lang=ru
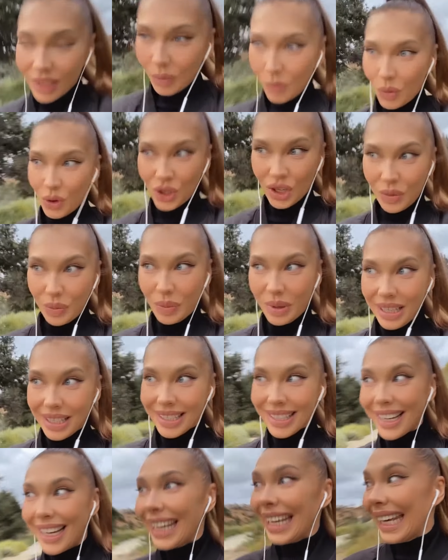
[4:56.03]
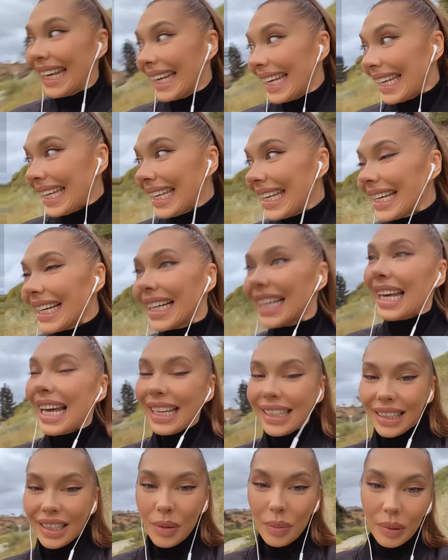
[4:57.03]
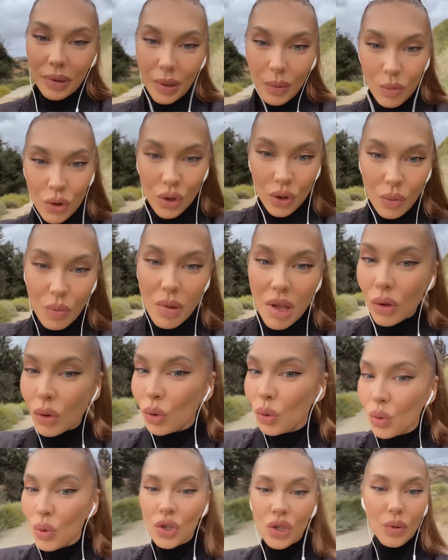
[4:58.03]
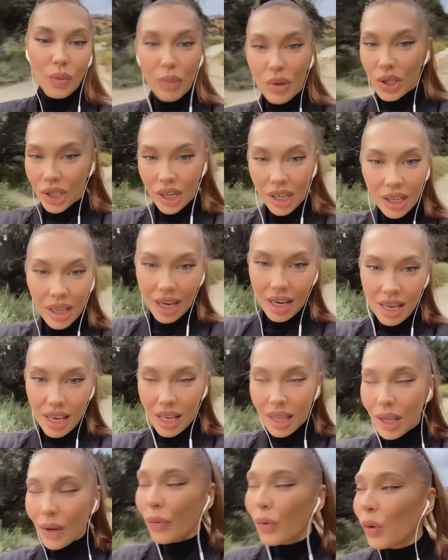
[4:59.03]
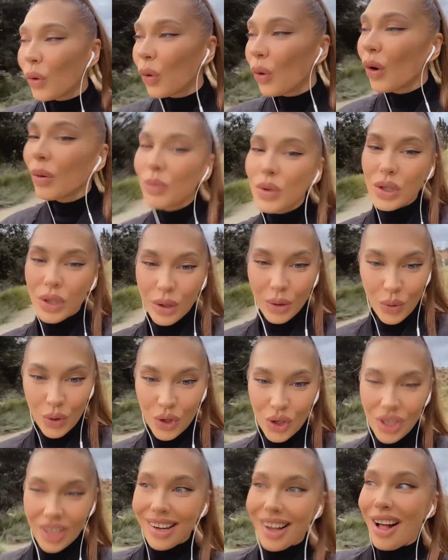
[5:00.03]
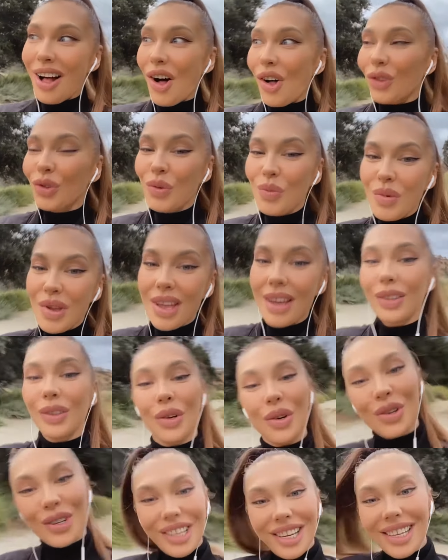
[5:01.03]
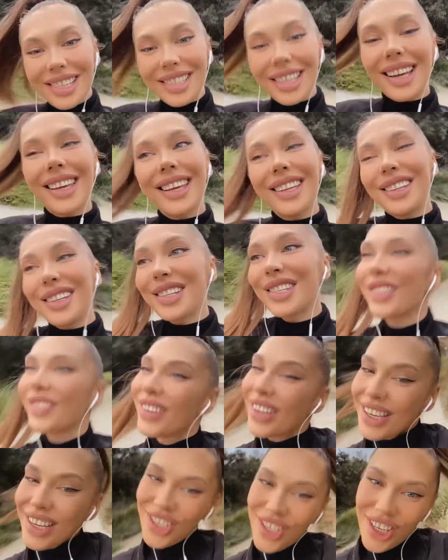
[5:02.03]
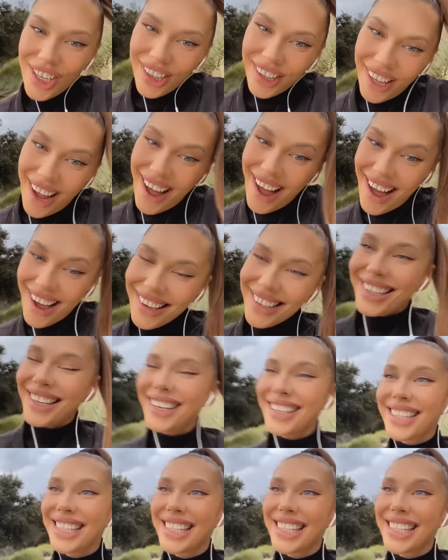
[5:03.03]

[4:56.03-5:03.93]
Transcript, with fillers: может быть. И это не потому, что мне нужно быть как они, ни в коем случае. Но у меня тоже есть какие-то свои желания,